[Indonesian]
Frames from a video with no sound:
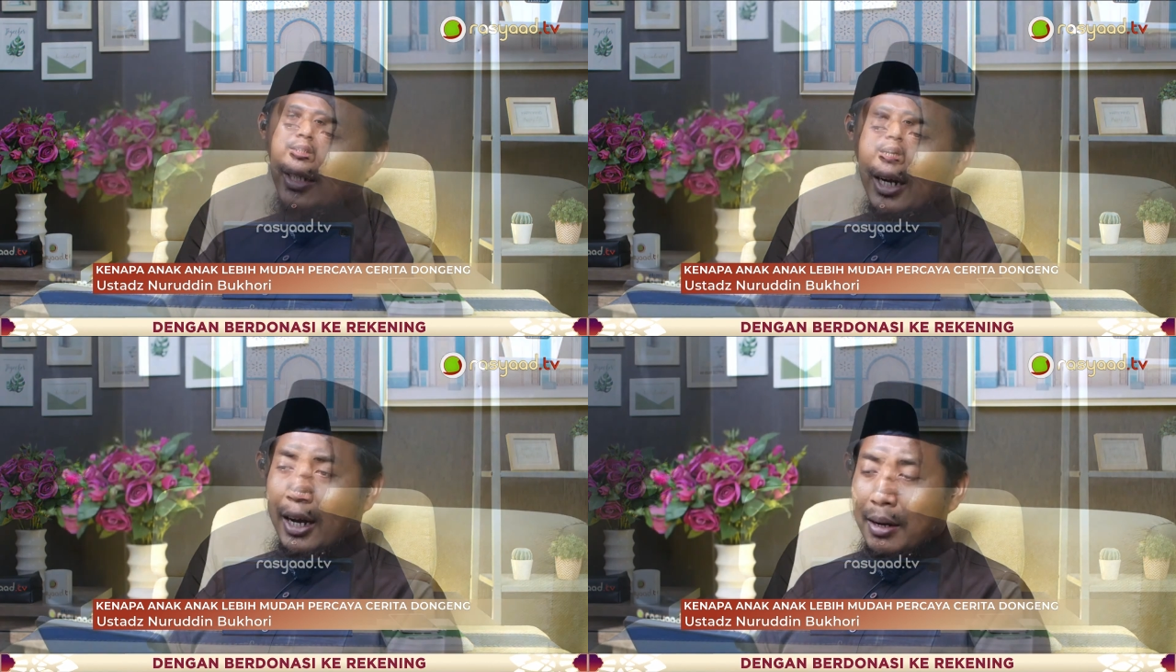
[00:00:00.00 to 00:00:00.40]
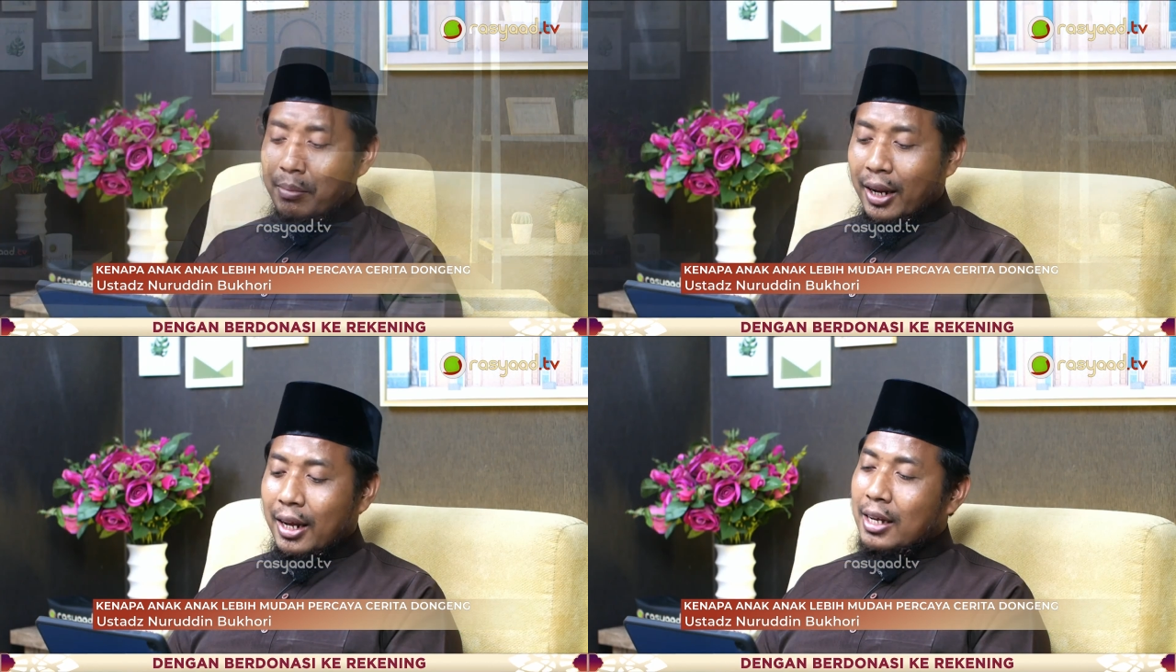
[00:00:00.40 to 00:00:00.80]
Jangankan
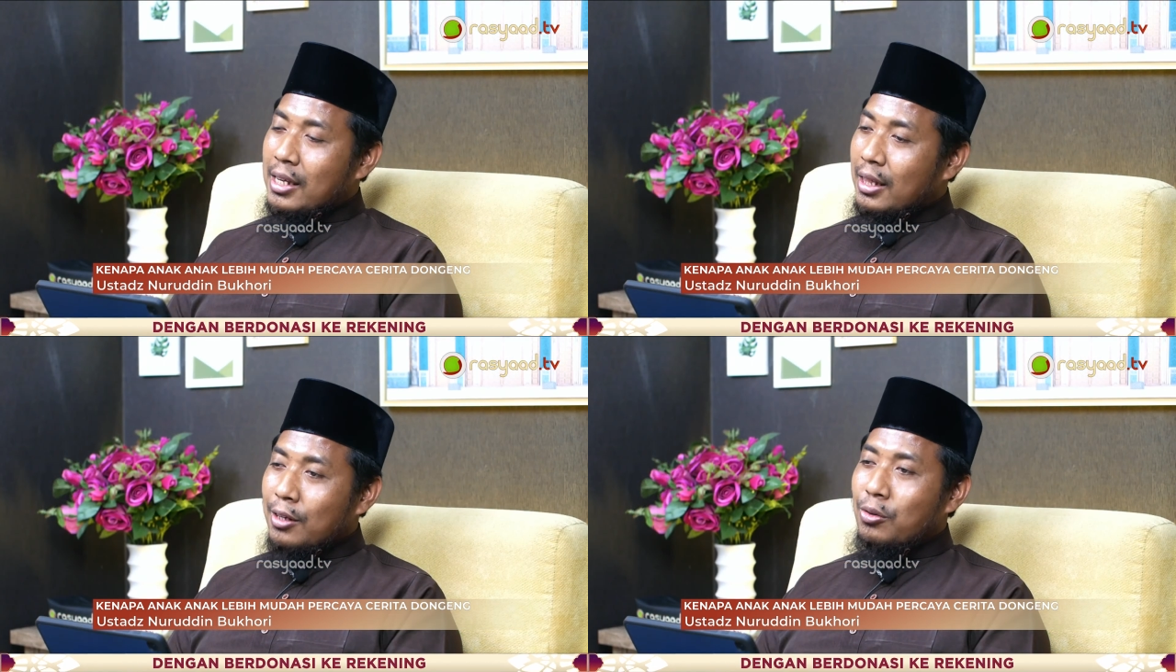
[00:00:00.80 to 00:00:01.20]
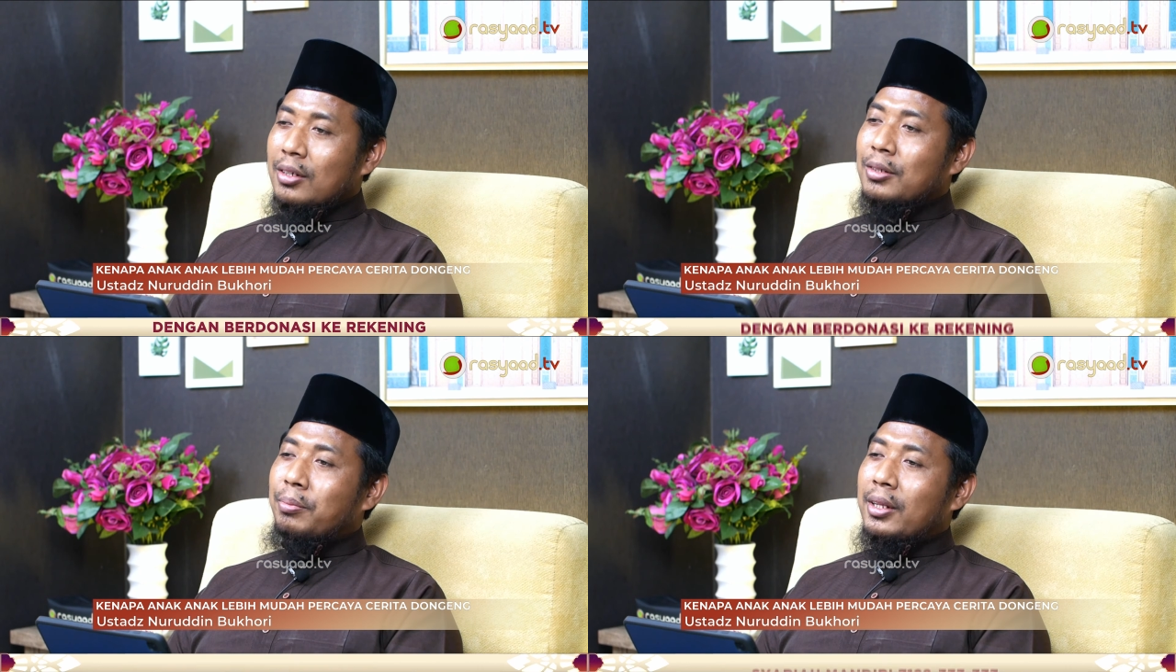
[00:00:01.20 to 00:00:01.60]
mereka, kita
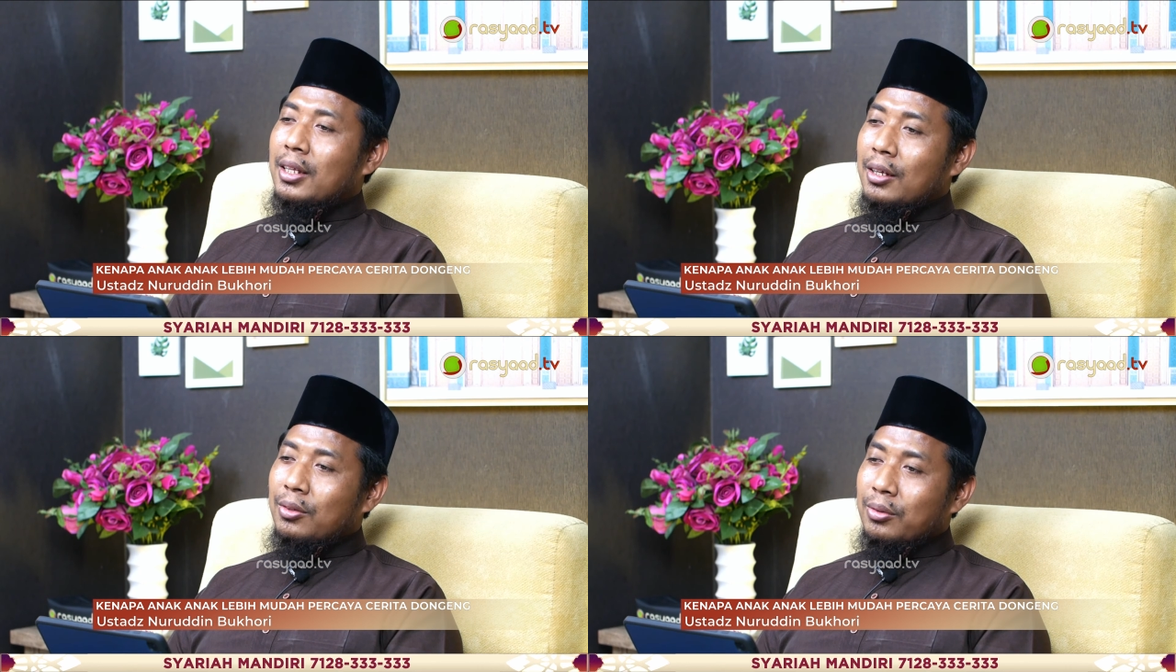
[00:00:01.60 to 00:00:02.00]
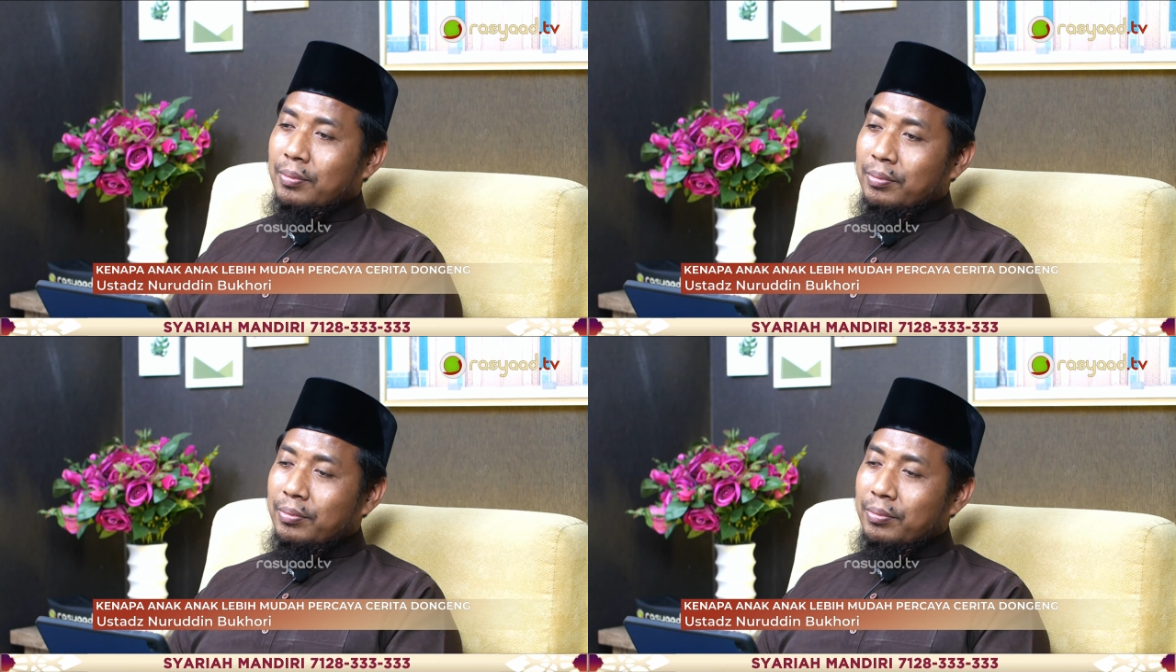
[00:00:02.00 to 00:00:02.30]
juga seperti itu.